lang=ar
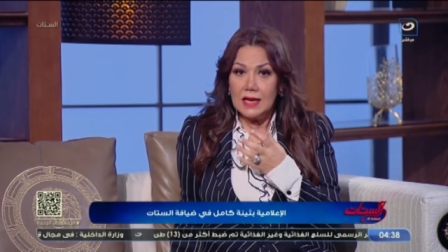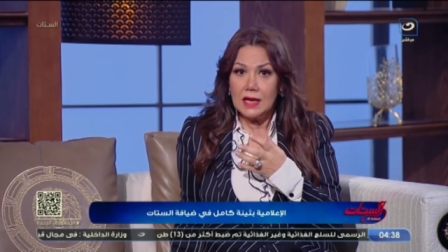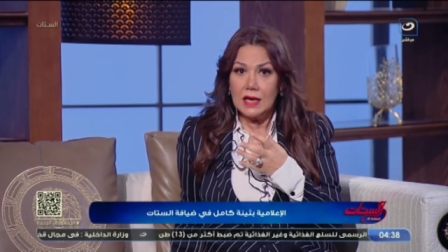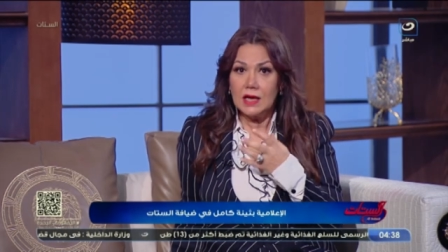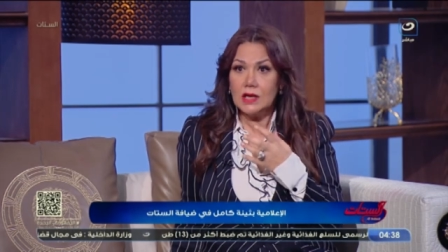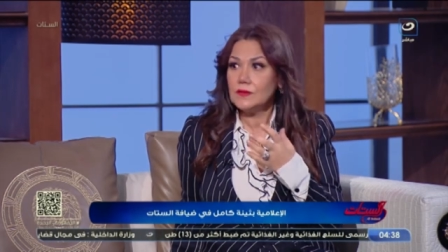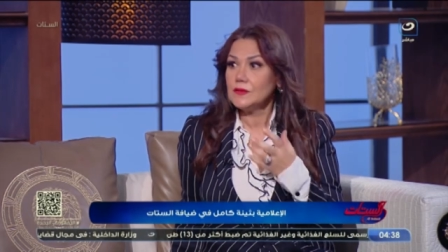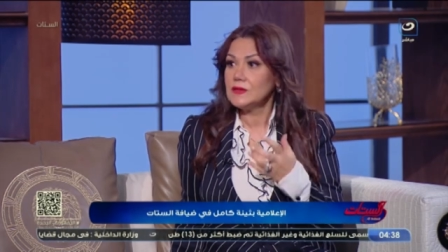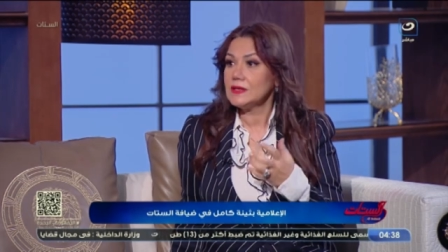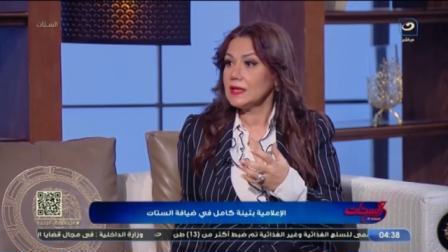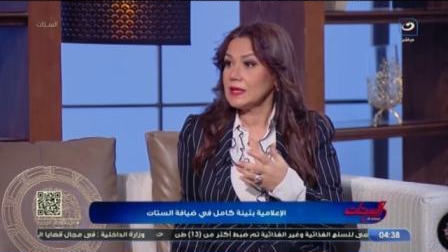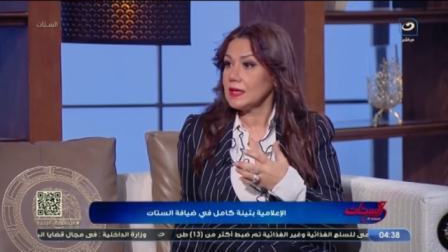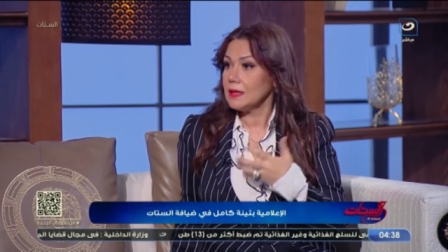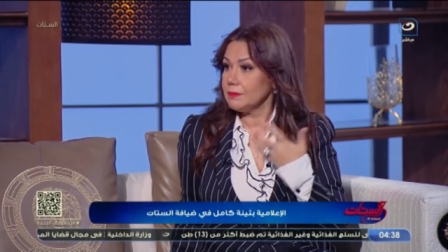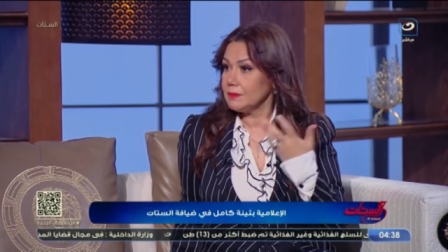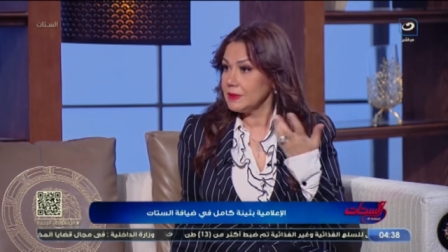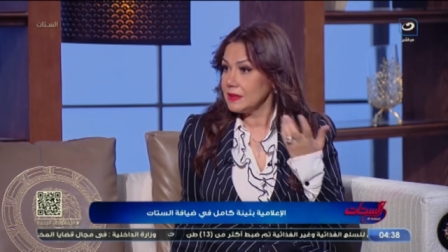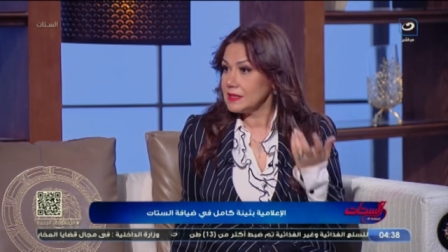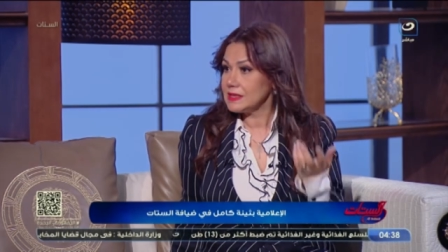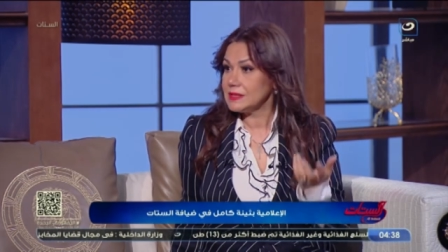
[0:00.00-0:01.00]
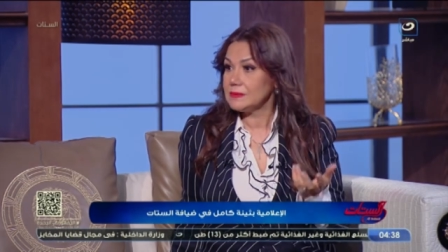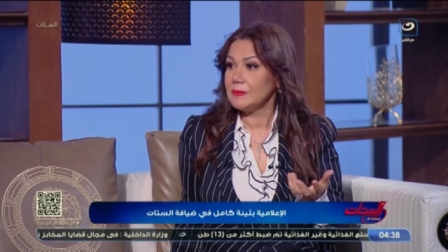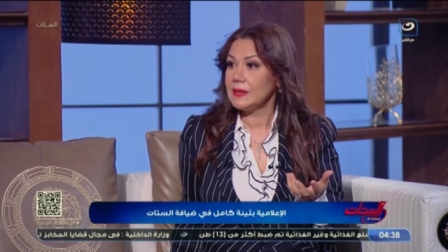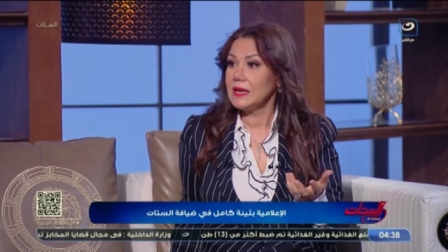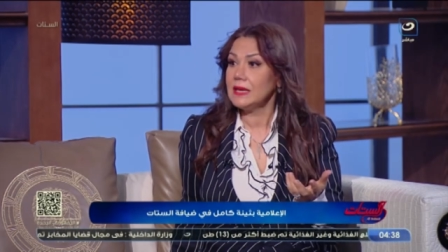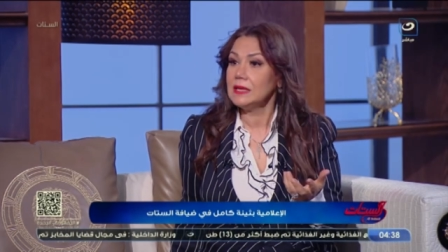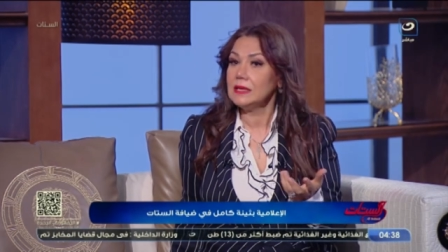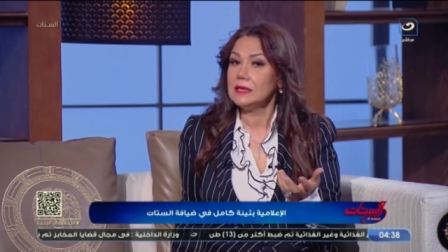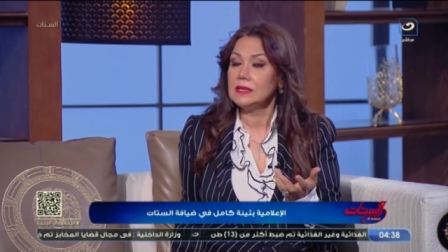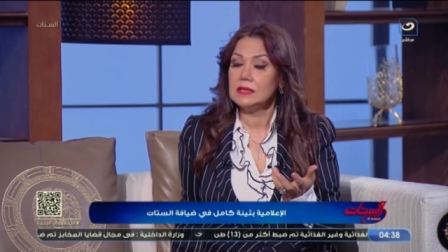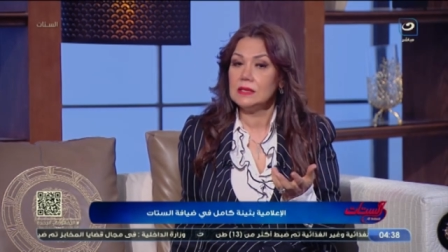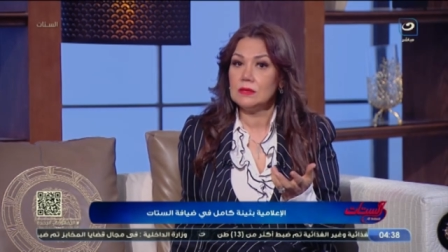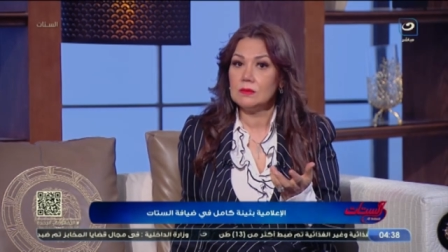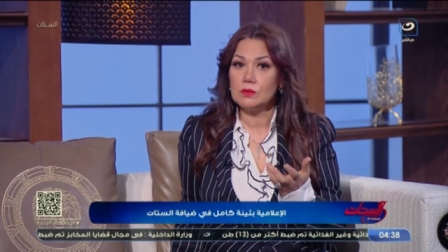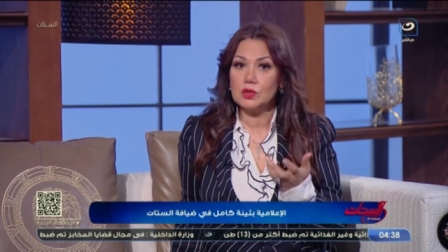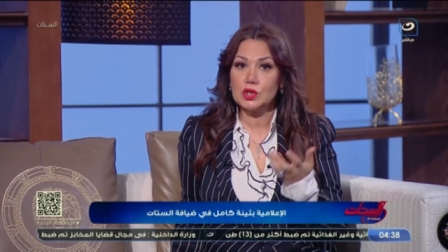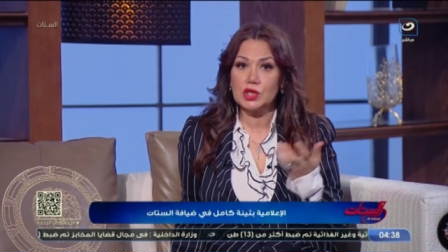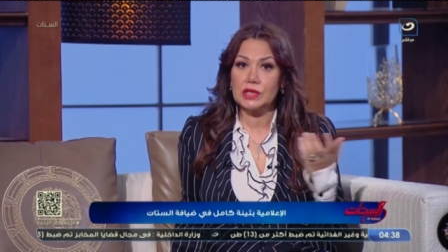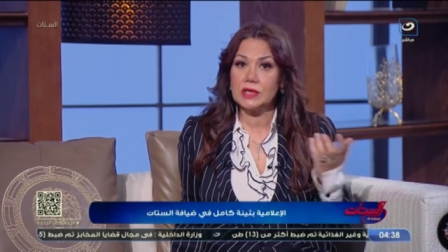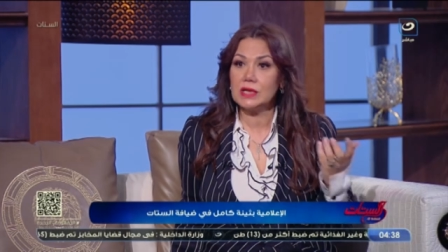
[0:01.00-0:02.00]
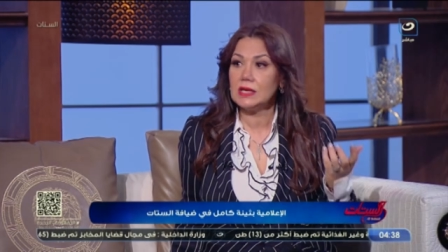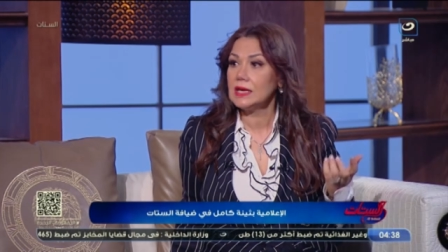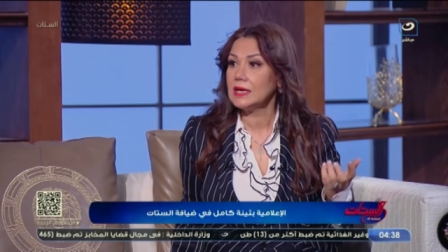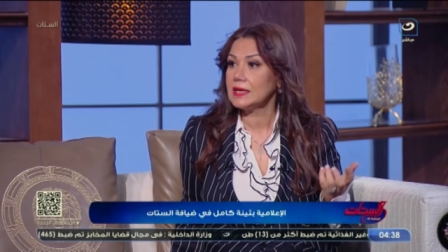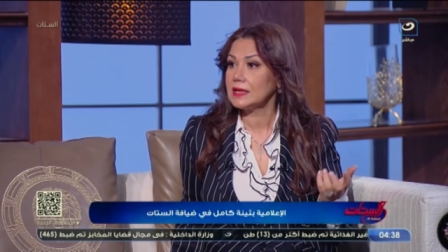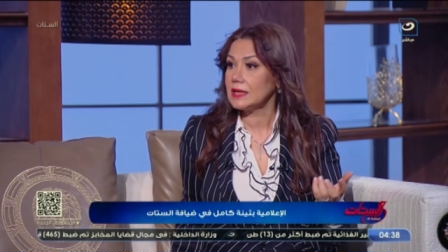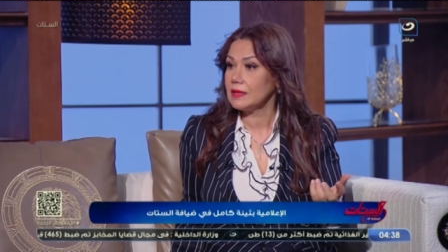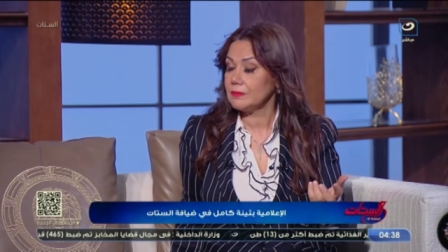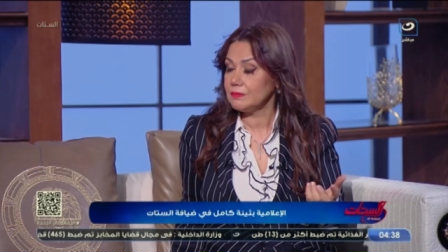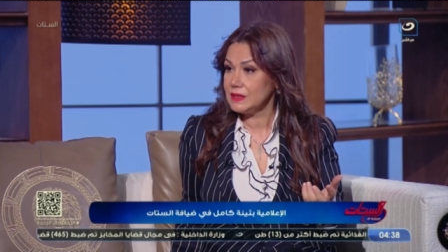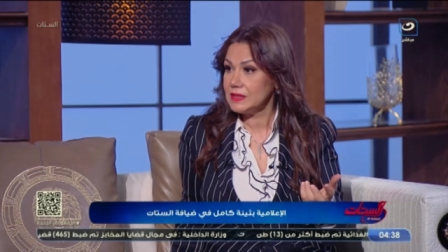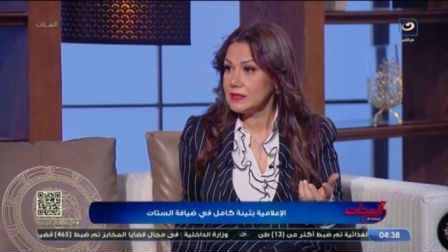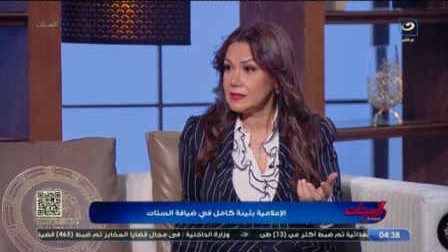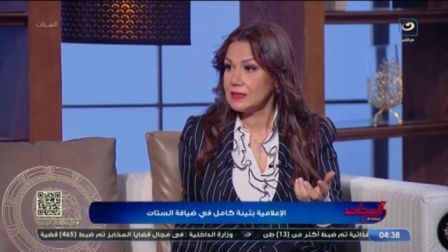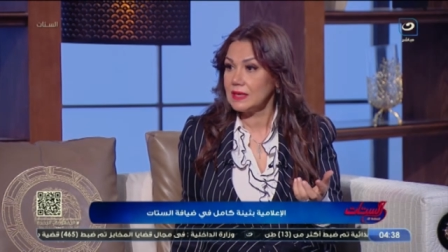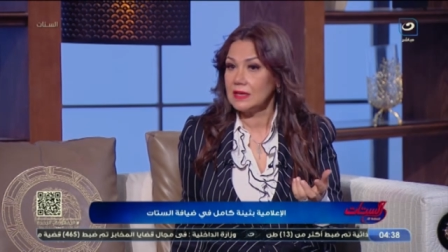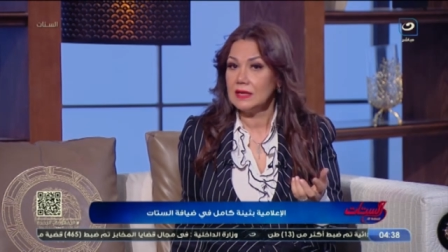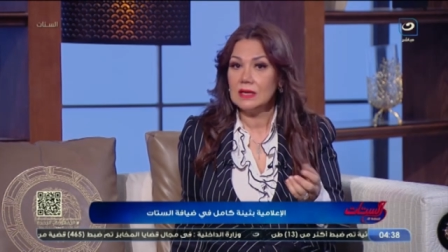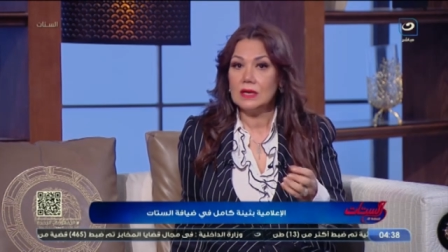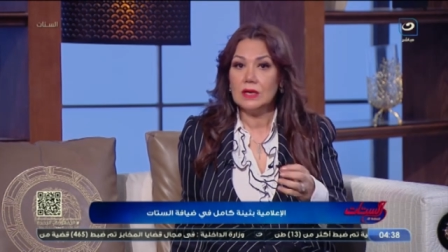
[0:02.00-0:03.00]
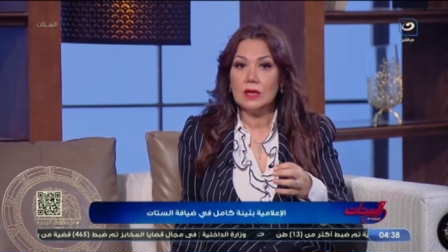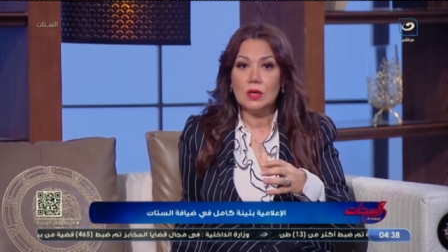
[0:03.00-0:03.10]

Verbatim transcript: الحفظ كان بالنسبه لي مشكله كبيسه